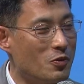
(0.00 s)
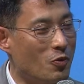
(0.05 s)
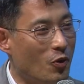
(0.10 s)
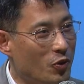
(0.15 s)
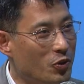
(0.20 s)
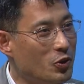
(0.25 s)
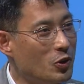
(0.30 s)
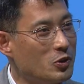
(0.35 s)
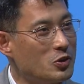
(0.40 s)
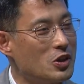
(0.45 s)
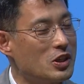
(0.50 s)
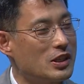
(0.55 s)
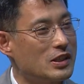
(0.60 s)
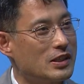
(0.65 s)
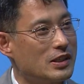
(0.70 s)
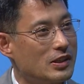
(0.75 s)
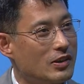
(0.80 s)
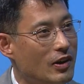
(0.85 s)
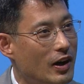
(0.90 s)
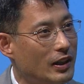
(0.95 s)
원동력이
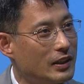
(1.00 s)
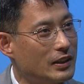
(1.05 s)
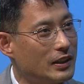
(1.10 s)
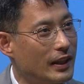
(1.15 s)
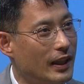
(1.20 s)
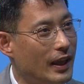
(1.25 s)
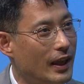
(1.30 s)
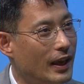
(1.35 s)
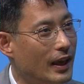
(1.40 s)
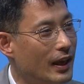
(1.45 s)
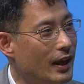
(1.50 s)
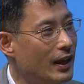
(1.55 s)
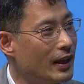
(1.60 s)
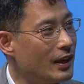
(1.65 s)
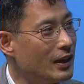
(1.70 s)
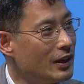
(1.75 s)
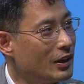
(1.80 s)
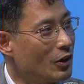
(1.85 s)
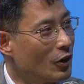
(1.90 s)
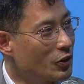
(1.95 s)
있을 것 같은데
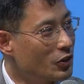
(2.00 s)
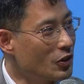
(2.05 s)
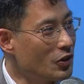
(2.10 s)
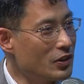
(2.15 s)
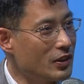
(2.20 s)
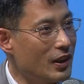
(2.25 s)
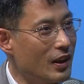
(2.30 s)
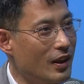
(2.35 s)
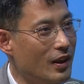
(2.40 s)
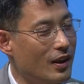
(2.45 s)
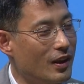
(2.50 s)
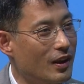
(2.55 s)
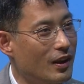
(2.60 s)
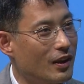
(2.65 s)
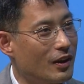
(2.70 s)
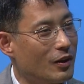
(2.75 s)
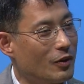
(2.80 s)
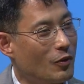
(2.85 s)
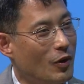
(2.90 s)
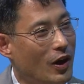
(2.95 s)
어떤
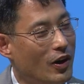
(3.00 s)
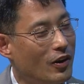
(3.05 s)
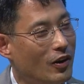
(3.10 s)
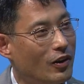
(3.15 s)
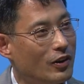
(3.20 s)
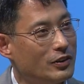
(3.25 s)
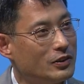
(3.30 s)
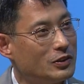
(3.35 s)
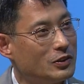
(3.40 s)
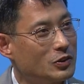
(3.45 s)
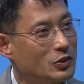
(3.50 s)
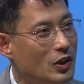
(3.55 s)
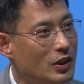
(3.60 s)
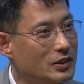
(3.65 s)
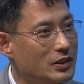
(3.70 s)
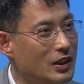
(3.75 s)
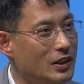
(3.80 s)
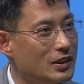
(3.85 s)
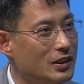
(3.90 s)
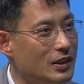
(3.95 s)
때에 과연
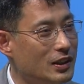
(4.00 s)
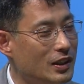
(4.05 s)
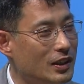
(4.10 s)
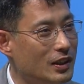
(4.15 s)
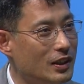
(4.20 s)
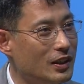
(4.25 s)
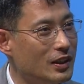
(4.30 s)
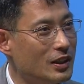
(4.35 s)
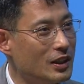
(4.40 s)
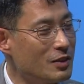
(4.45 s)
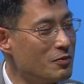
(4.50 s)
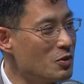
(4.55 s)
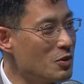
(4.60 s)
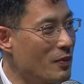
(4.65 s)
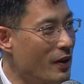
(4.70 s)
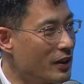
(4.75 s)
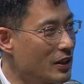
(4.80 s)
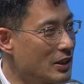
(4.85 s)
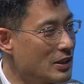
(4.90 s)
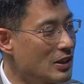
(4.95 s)
수학자들이 힘을
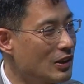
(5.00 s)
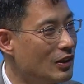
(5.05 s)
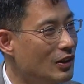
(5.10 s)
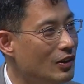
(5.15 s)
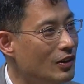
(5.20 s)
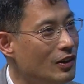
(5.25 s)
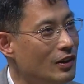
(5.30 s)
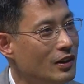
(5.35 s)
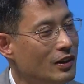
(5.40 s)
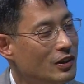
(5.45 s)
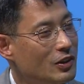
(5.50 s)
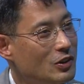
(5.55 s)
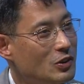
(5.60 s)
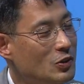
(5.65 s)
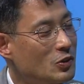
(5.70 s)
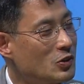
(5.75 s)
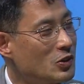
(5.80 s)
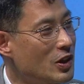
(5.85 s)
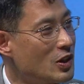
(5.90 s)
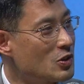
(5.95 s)
받아서 이런
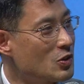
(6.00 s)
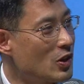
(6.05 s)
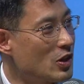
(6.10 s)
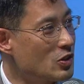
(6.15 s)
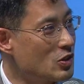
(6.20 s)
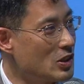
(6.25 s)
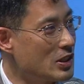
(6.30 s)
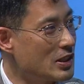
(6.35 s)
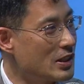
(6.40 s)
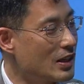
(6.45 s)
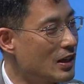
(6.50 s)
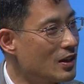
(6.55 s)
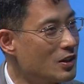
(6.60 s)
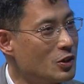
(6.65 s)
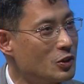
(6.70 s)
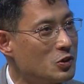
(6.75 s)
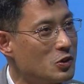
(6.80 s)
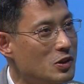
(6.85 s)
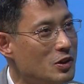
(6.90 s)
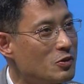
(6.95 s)
연구를 계속할 수 있을까?
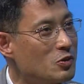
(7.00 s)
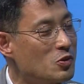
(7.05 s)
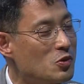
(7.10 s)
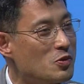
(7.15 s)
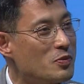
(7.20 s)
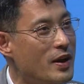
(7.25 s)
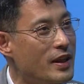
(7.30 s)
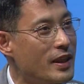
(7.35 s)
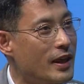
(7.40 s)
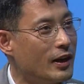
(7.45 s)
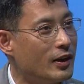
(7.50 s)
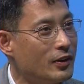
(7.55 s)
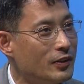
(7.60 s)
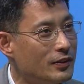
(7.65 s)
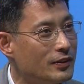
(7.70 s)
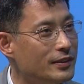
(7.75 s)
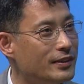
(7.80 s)
그것도 참 궁금하네요.